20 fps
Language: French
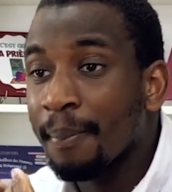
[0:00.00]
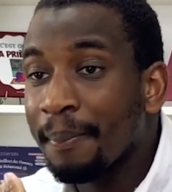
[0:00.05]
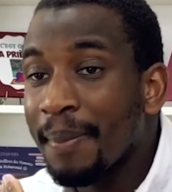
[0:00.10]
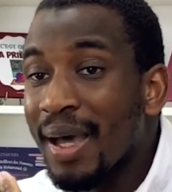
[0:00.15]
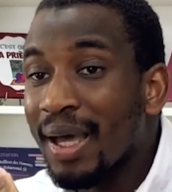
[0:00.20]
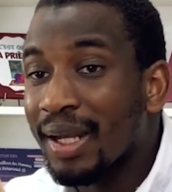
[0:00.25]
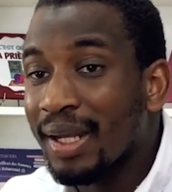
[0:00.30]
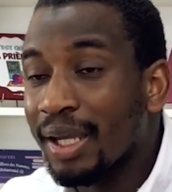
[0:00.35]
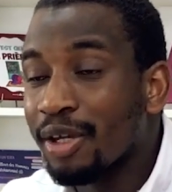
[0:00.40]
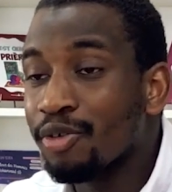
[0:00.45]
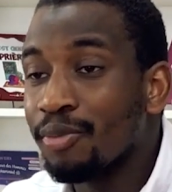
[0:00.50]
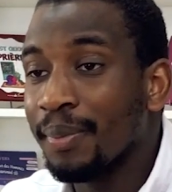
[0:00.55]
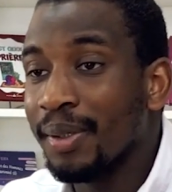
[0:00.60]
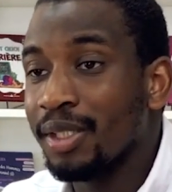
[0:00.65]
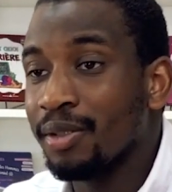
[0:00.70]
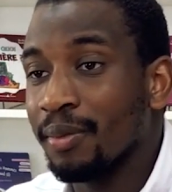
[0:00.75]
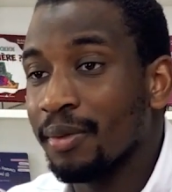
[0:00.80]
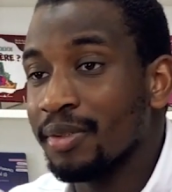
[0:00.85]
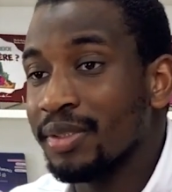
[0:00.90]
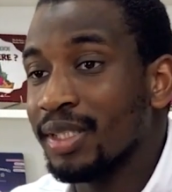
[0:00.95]
par la
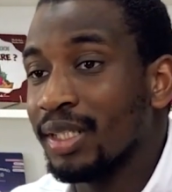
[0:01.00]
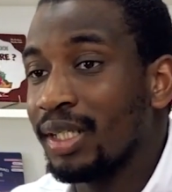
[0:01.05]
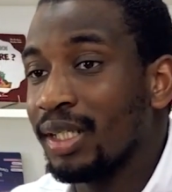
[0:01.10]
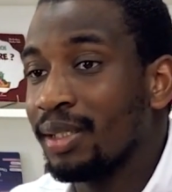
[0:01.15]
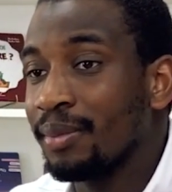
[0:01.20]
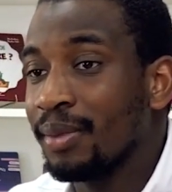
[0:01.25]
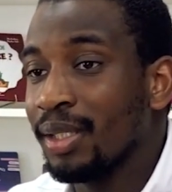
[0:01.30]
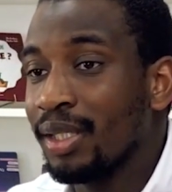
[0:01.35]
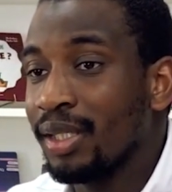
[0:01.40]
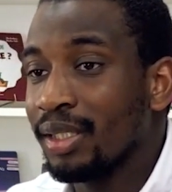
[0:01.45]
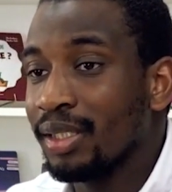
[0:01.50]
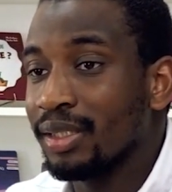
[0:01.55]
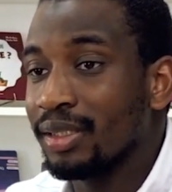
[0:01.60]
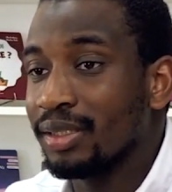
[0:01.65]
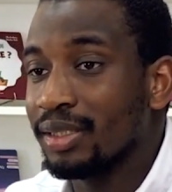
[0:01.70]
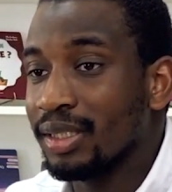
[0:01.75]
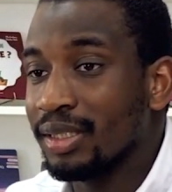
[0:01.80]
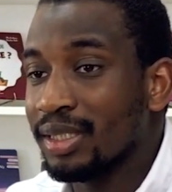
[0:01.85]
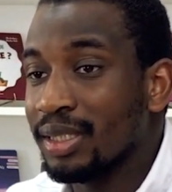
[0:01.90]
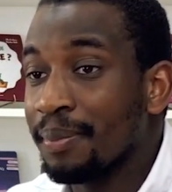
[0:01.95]
compagnie au
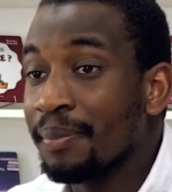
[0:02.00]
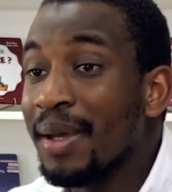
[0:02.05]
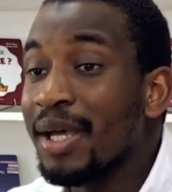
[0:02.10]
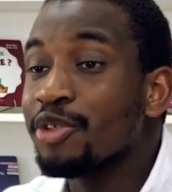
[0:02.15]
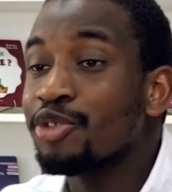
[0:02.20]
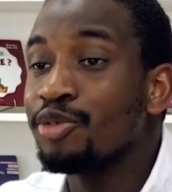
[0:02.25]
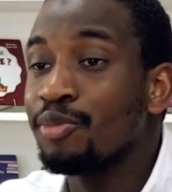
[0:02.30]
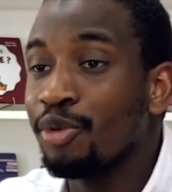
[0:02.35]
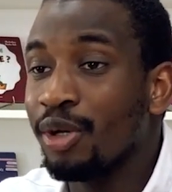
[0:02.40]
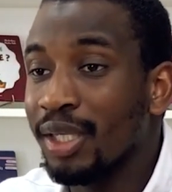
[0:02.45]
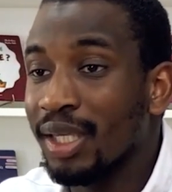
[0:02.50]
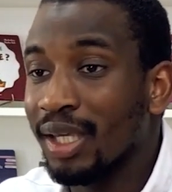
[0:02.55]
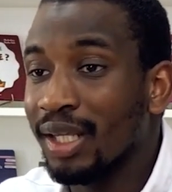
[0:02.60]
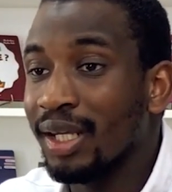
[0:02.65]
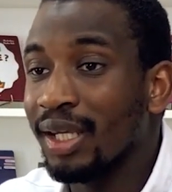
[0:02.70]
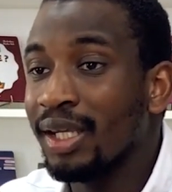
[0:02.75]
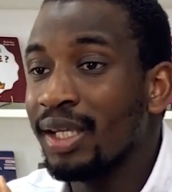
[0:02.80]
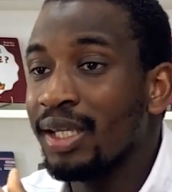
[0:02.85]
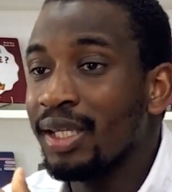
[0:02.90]
c'est par ce moyen-là